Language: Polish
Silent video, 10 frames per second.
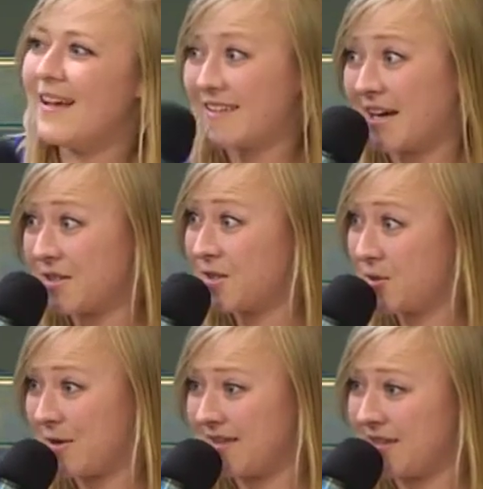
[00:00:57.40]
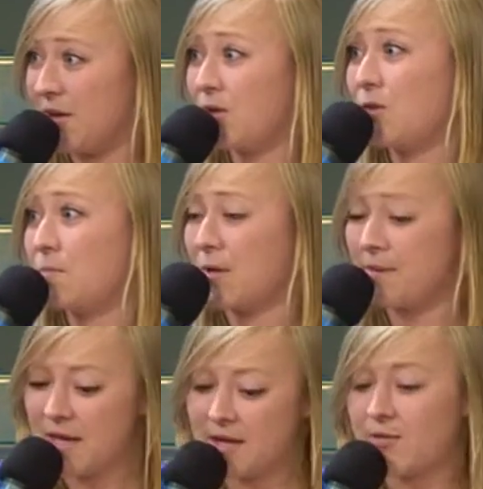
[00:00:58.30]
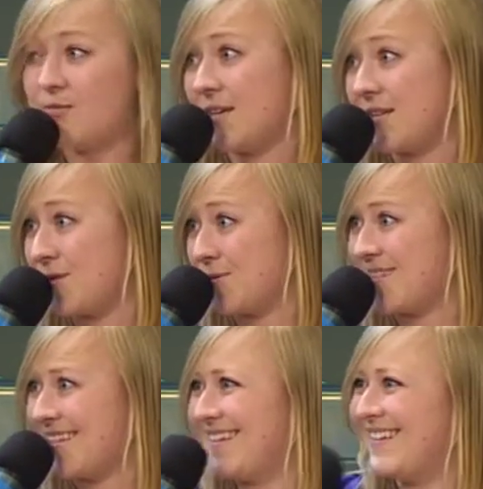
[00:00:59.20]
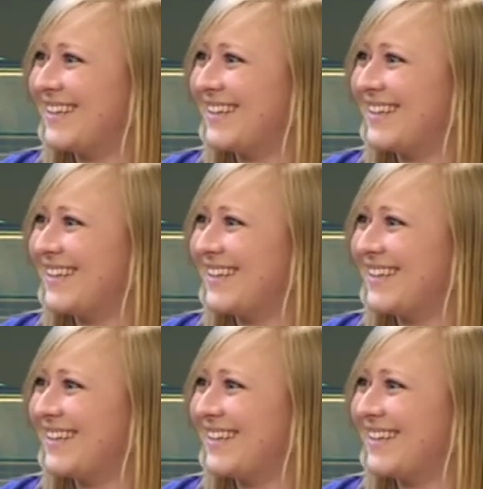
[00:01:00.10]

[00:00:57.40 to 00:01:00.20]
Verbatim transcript: Tak, dokładnie. Od premiery Bo rozmawiałyśmy dość dużo